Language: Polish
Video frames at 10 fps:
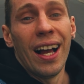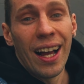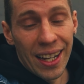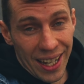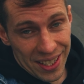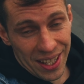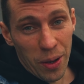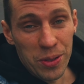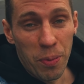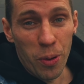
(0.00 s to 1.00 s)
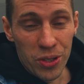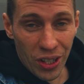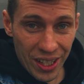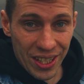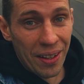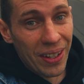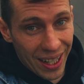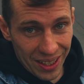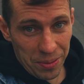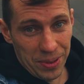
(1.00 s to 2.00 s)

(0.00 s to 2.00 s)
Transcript: e, guest house połączony z kawiarnią.